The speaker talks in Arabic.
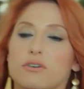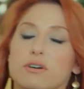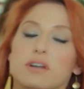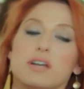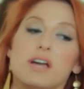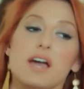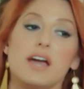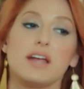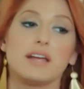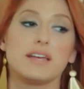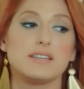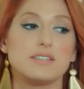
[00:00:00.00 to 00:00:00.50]
لأنه
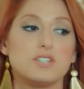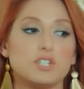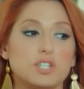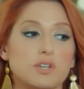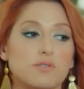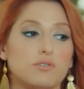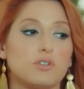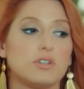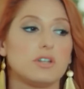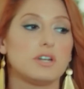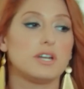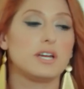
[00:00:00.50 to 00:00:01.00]
الكل راح
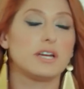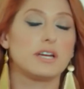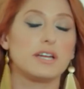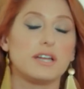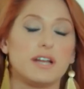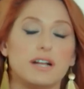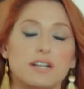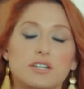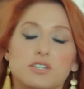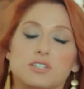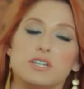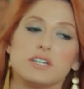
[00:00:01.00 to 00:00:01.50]
يكون هي
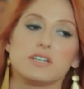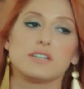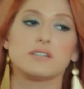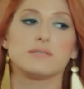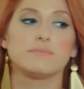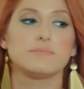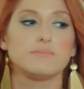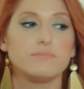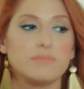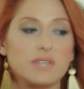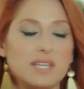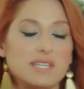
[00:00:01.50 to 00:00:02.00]
عم قلك
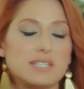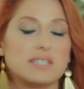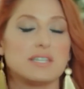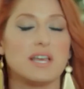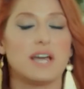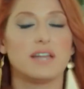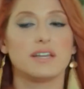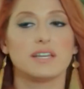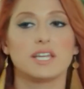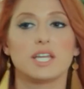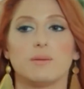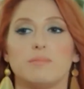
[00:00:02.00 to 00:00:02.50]
يلا
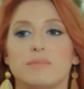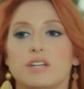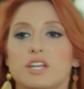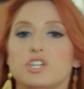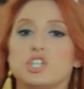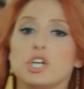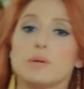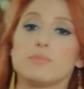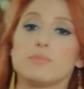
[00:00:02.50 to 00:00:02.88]
دبر لك شي